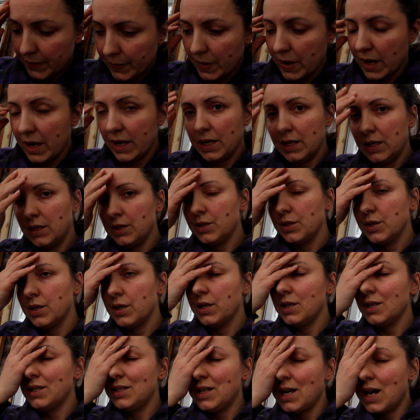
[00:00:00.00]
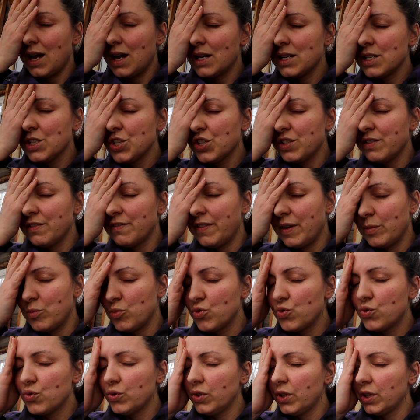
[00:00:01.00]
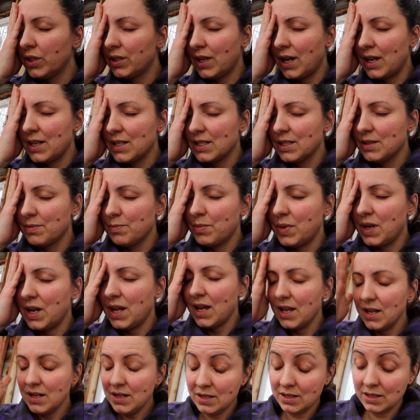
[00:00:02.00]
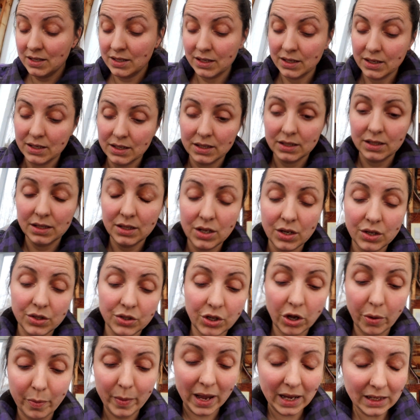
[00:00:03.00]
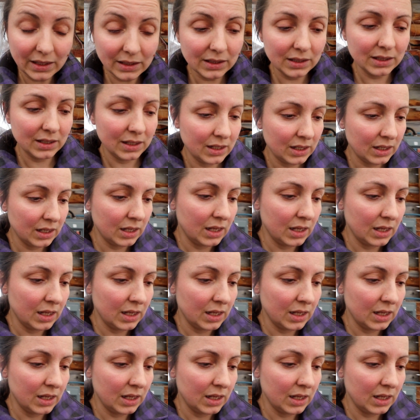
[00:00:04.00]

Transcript: Ouais, là, hier, j'ai fait beaucoup de transplants de tomates.